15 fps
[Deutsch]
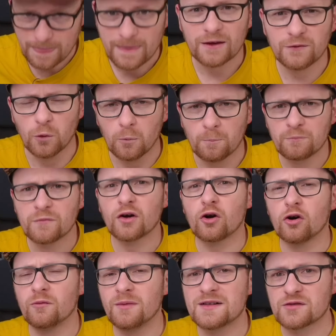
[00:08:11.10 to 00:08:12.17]
So,
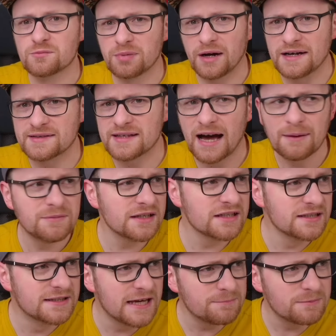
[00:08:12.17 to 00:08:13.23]
kommen wir mal zum Preis. Habt ihr
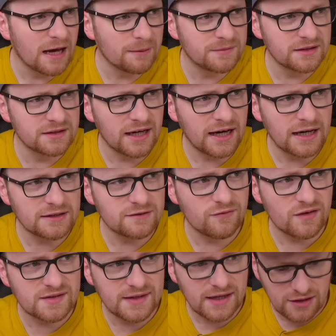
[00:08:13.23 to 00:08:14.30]
getippt? Habt ihr geraten,
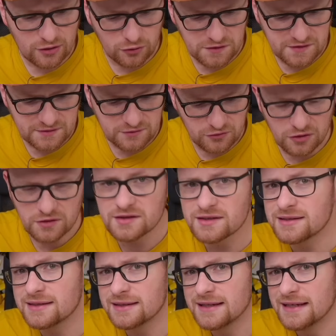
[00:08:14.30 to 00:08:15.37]
was der hier kosten könnte?
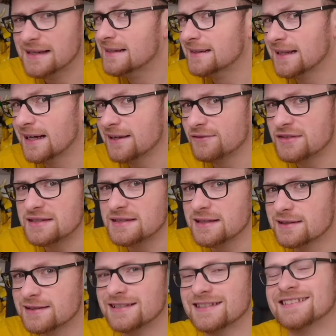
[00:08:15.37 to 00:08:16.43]
Na, wisst ihr es?